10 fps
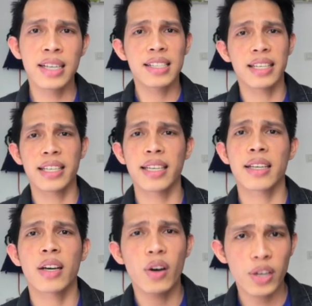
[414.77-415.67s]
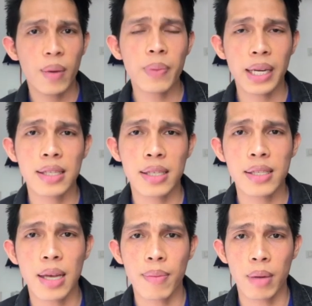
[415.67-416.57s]
Jadi orang Perancis
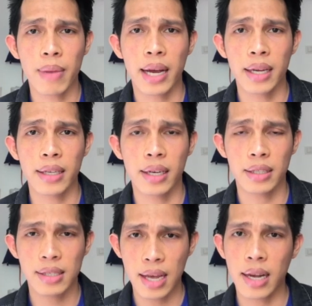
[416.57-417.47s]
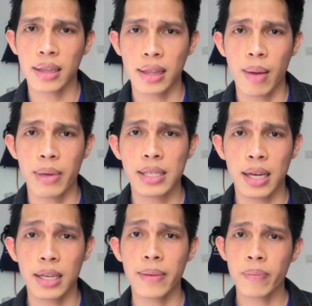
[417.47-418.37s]
ambil makan yang sangat lama
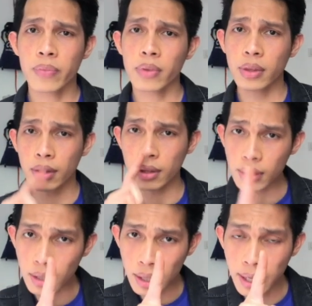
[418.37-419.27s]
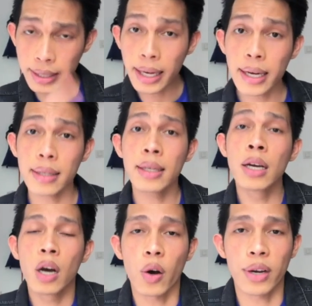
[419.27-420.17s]
sekali dan
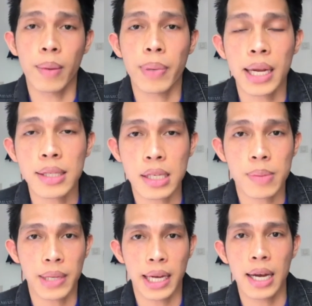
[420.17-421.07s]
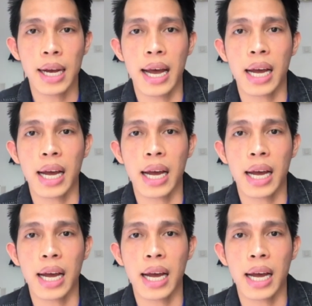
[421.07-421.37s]
orang Perancis mereka nggak akan